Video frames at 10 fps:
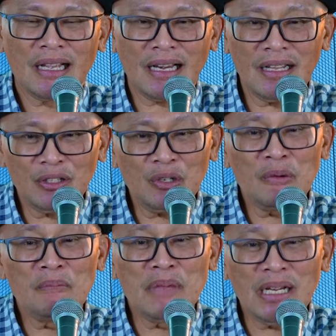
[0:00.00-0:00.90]
Karena
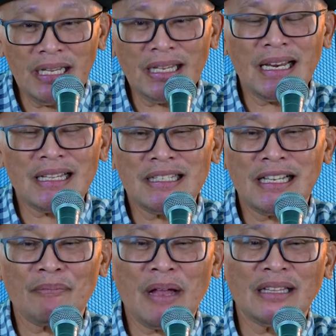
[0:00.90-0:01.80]
itu milikilah
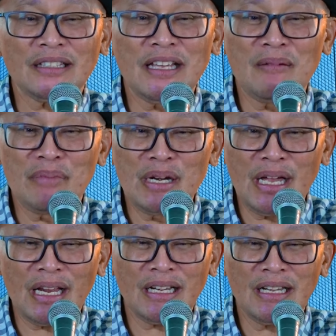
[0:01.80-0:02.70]
sikap hati yang
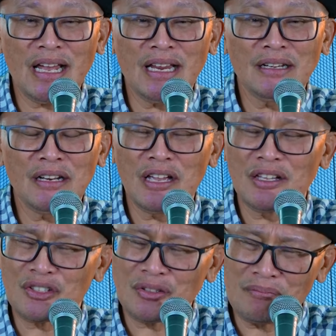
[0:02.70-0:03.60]
benar dan
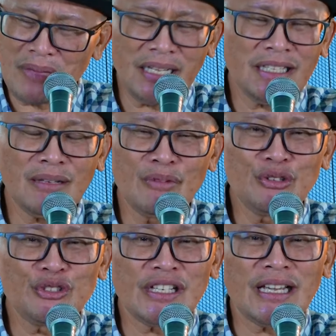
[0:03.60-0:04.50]
mari kita
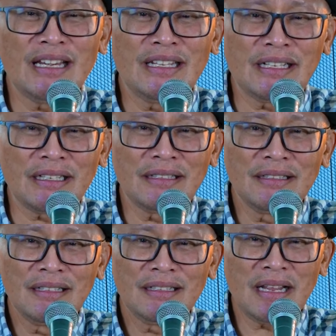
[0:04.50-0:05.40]
menyucikan diri
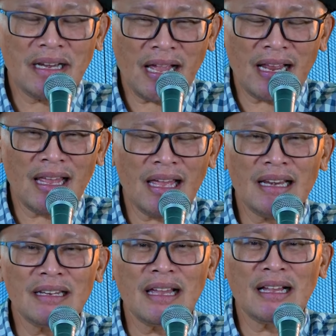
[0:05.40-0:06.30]
dari
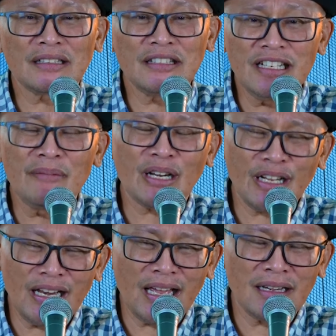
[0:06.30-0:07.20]
hal-hal yang tidak
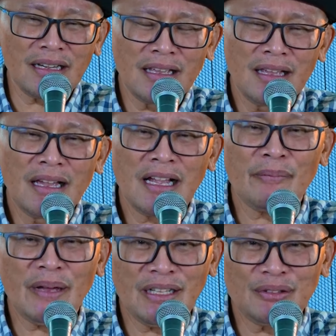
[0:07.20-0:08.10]
berkenan
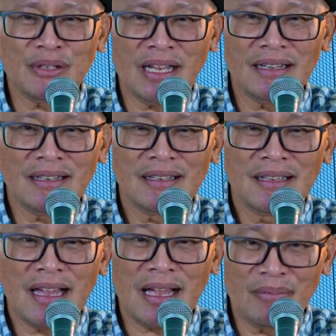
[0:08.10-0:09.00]
kepada Tuhan.
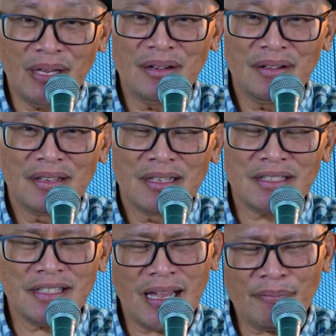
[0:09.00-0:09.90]
Amin.
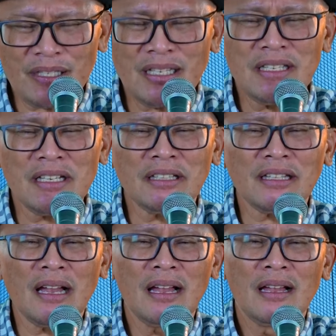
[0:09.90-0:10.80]
Siapa saja
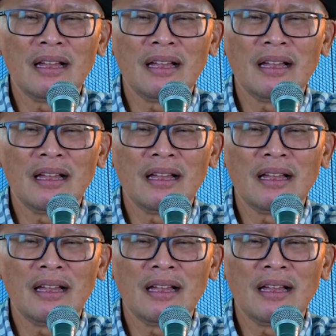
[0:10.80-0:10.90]
kita